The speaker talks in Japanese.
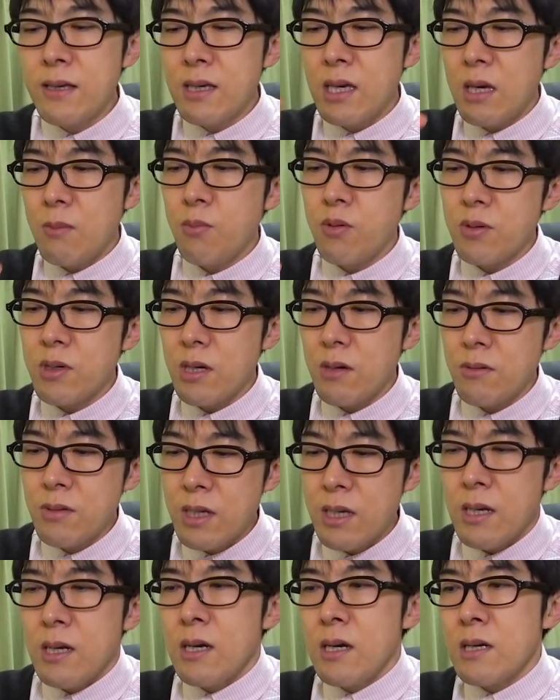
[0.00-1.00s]
景ボケを
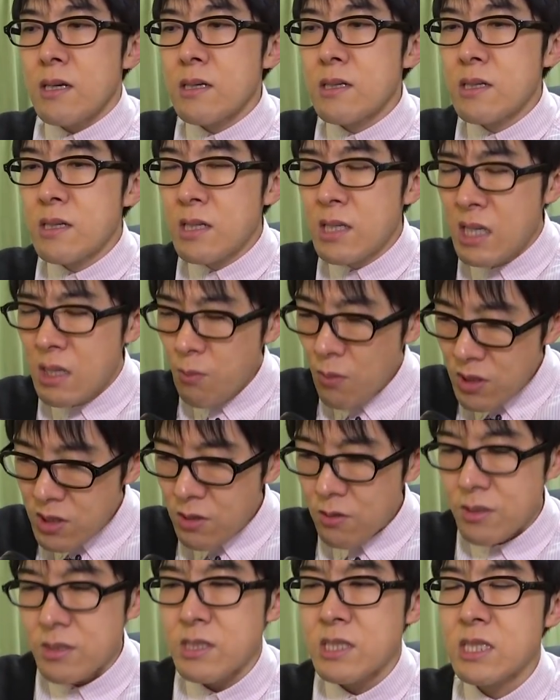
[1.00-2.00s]
ね気持
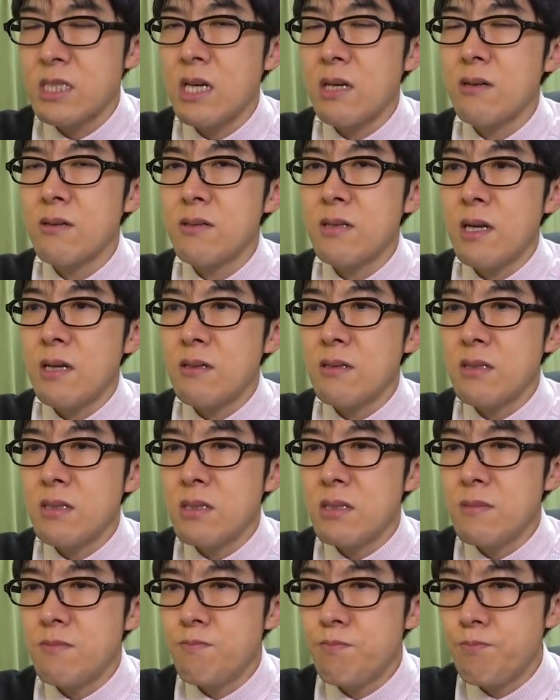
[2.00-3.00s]
ちよくしてくれ
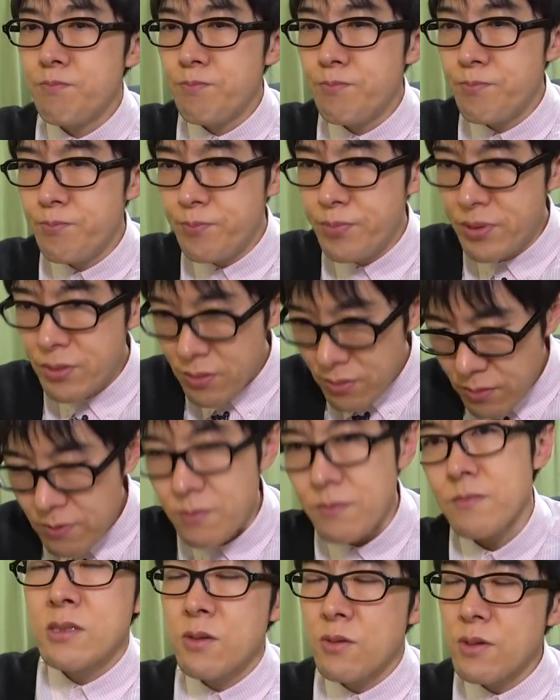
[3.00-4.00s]
る
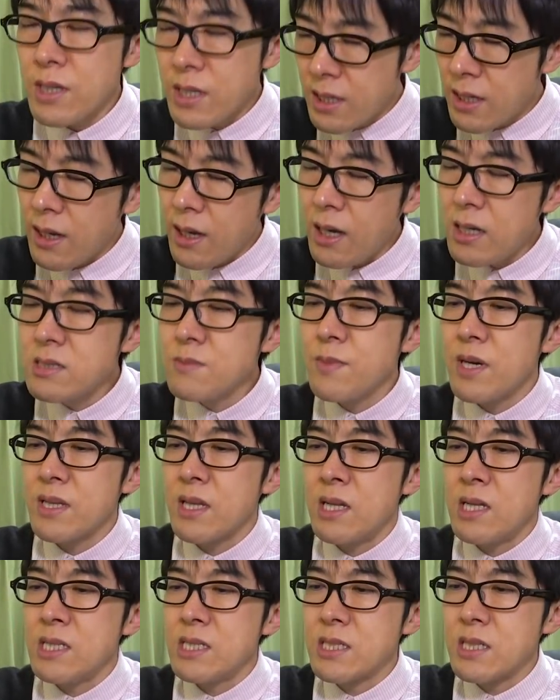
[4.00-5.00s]
分それが合うま
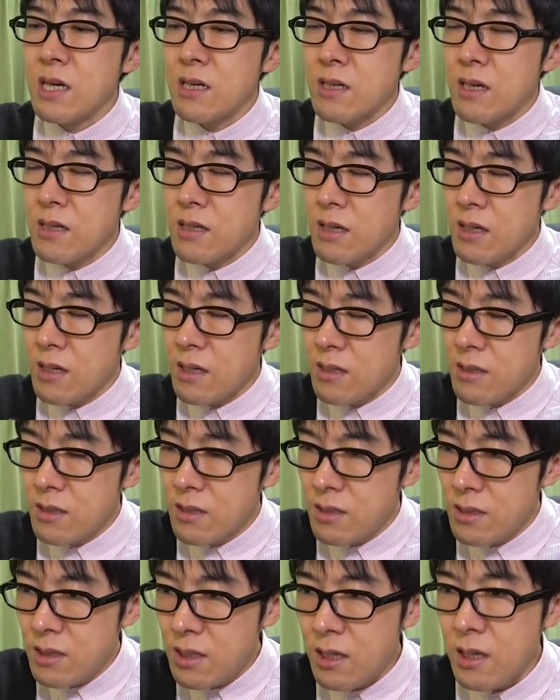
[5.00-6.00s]
でに時間がかかっ
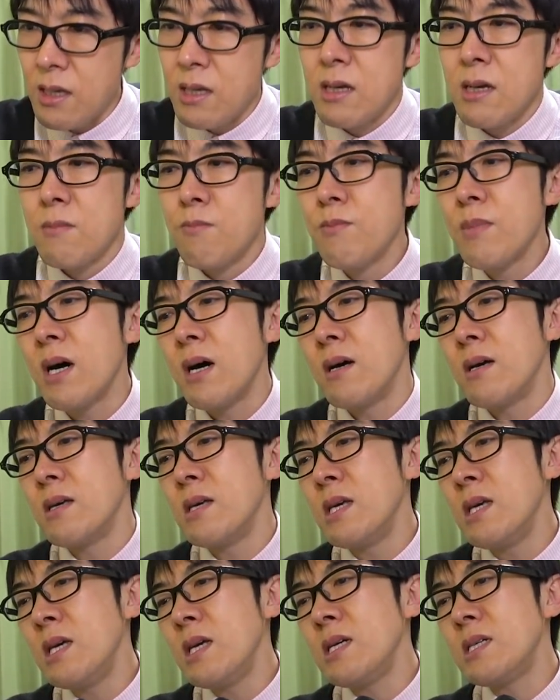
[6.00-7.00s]
てま
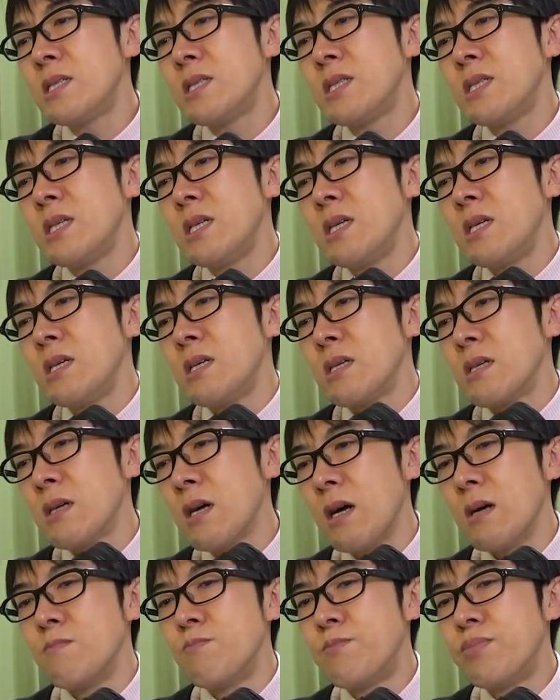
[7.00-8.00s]
あいいシーン
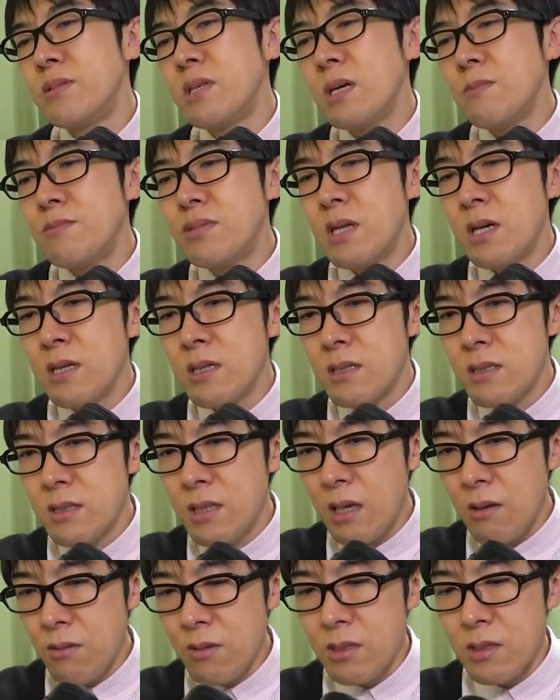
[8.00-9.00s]
がブレブレ
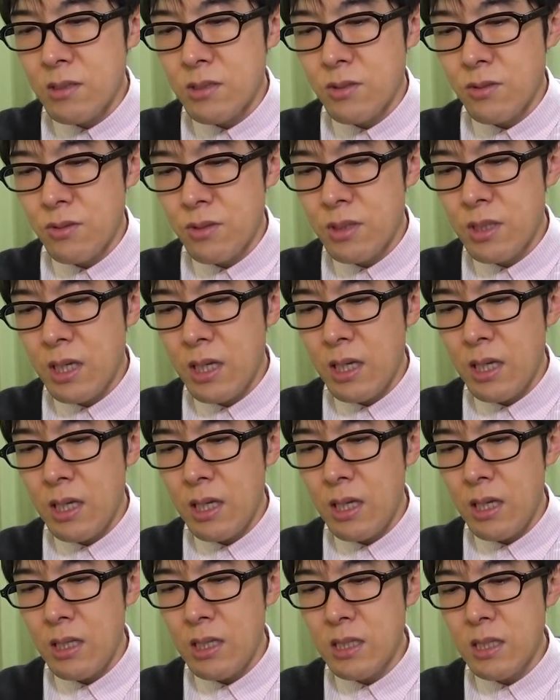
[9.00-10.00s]
だよっていう状態
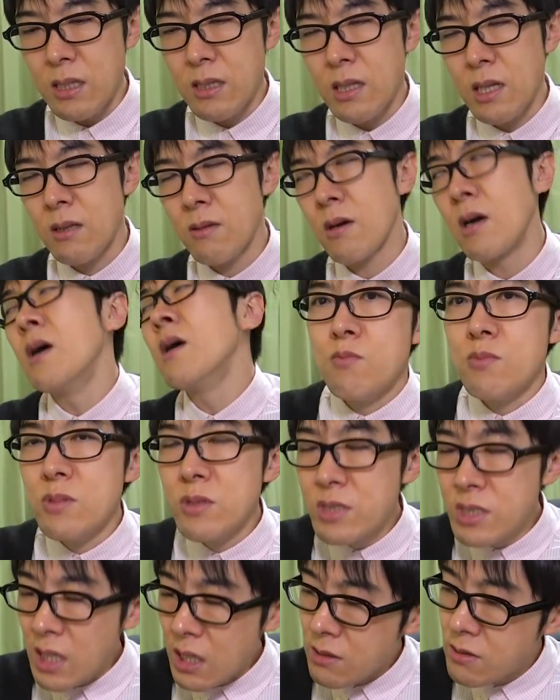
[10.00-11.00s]
になったりとか
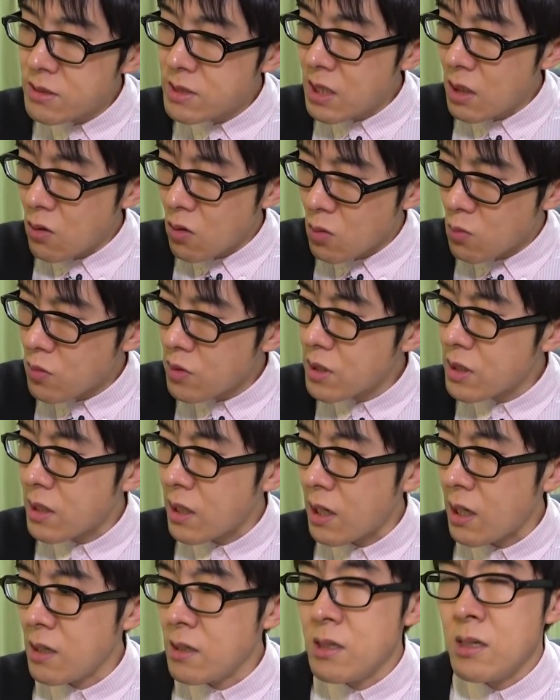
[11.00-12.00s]
むちゃくちゃ重い
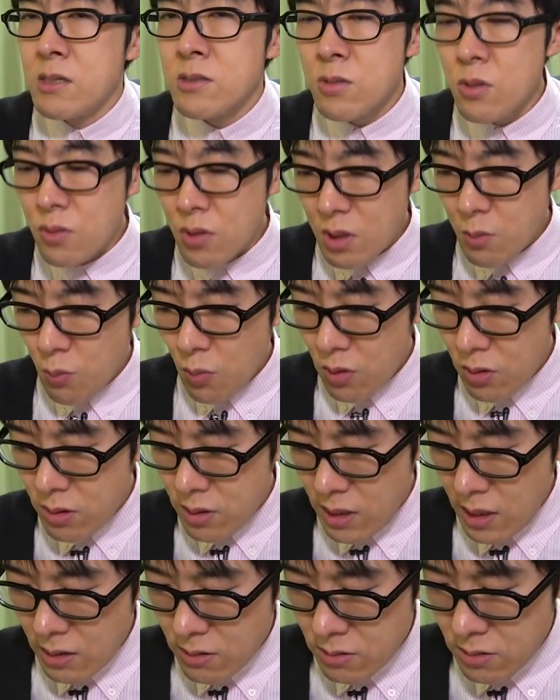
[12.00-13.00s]
から外に持っ
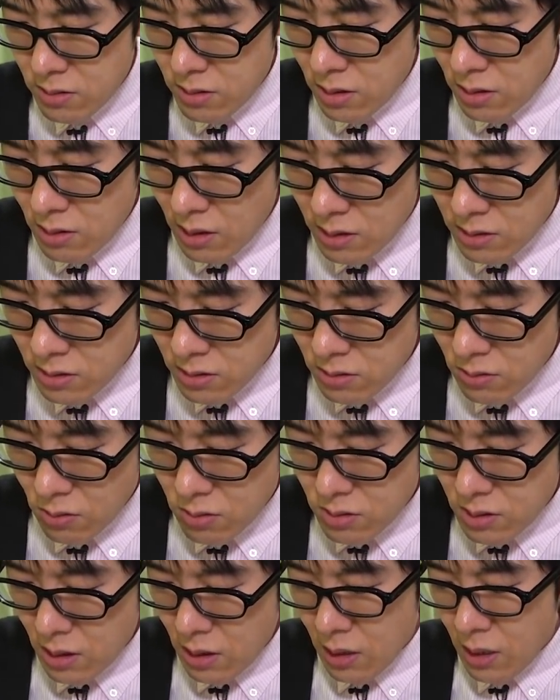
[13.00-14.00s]
ていくっていうのはすご
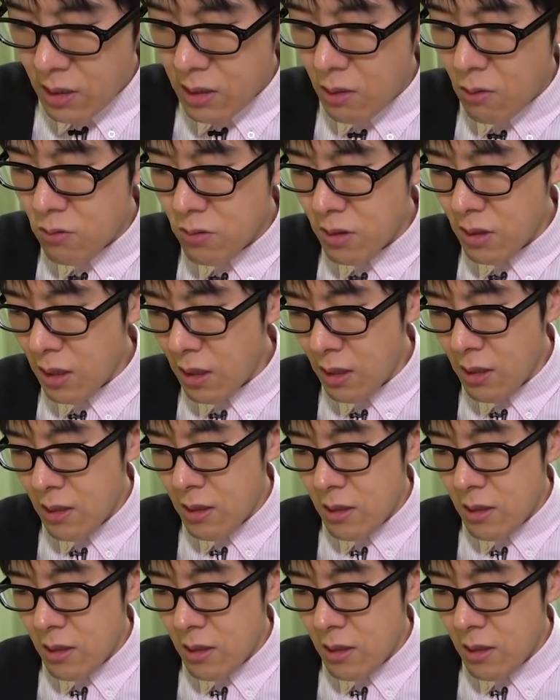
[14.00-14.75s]
くね肩こるから